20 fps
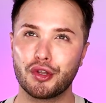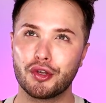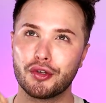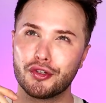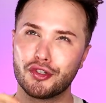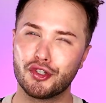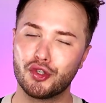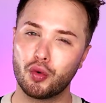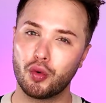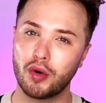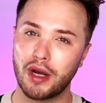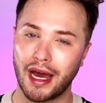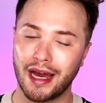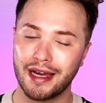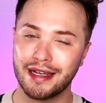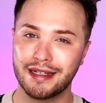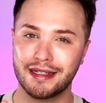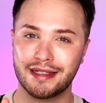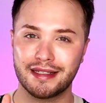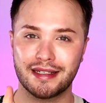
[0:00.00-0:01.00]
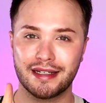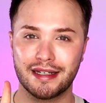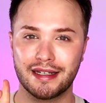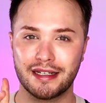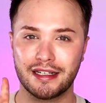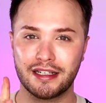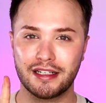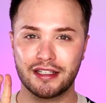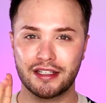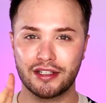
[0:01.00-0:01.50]
so leicht
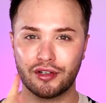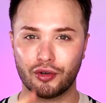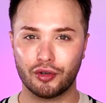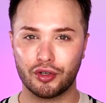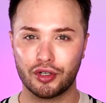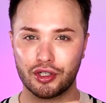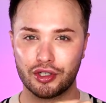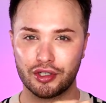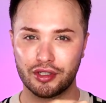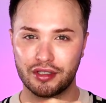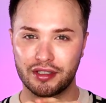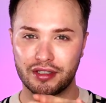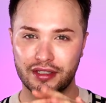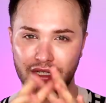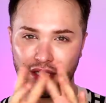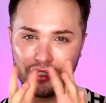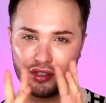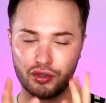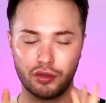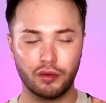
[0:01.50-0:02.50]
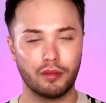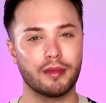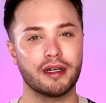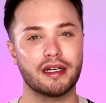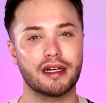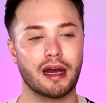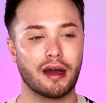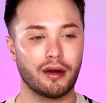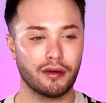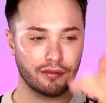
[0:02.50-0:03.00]
sind und sich so
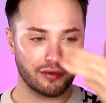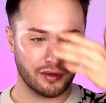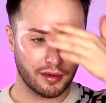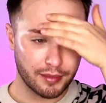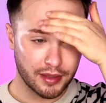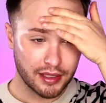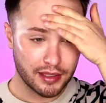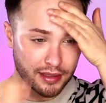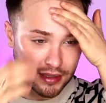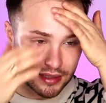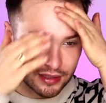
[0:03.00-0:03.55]
mit der Haut verbinden,